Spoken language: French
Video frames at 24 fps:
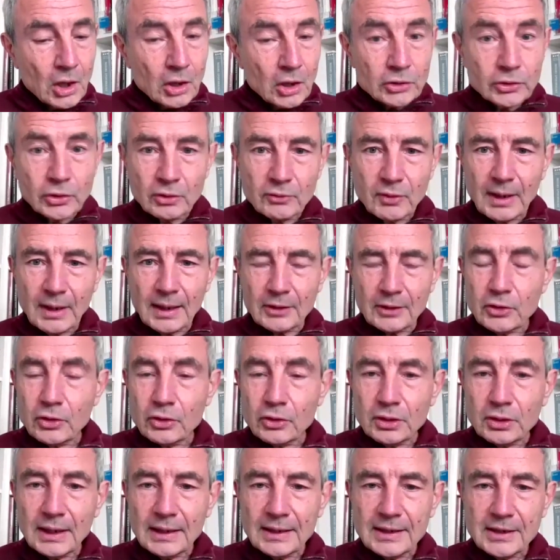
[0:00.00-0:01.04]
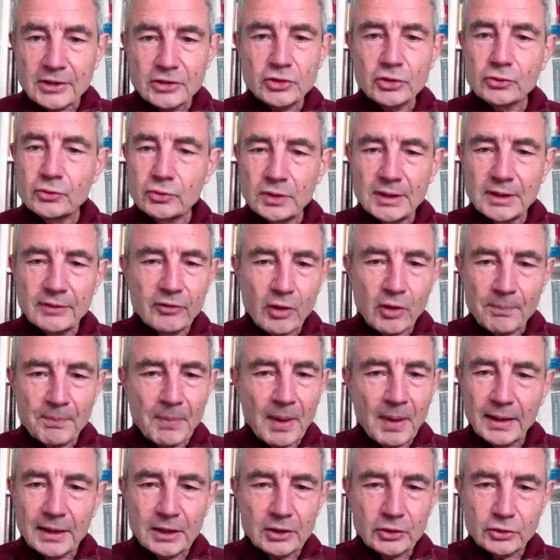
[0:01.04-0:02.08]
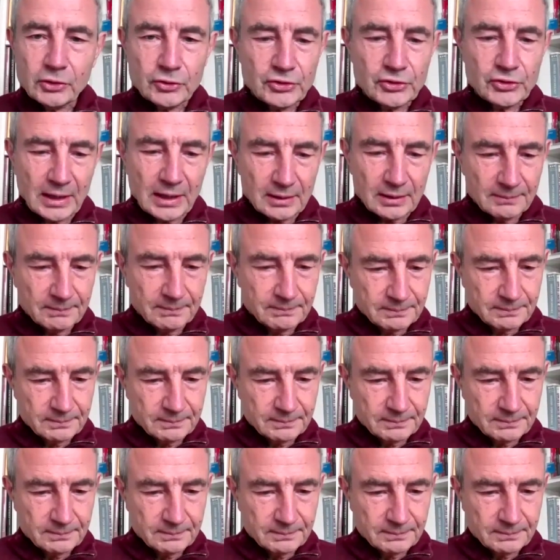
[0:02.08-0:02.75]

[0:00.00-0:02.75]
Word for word: Donc voilà, donc la question du développement est cruciale.